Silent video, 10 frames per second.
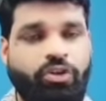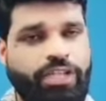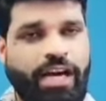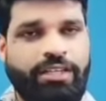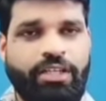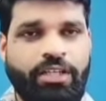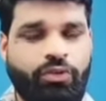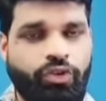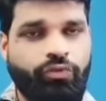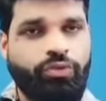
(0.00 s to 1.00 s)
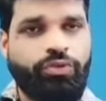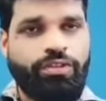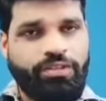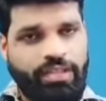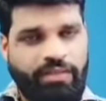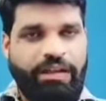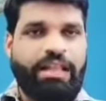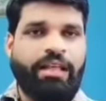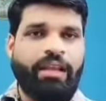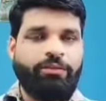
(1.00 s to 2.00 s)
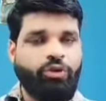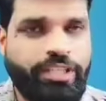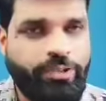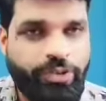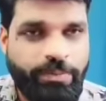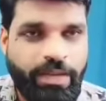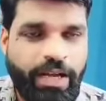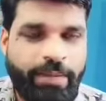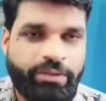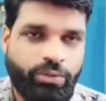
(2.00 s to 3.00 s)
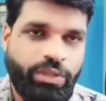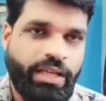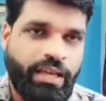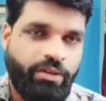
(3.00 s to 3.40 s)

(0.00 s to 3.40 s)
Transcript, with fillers: और ज़्यादातर न्यूज फोटो इसी तरह से वायरल कर रहा है देखो नीन पे लगा मैं तो ये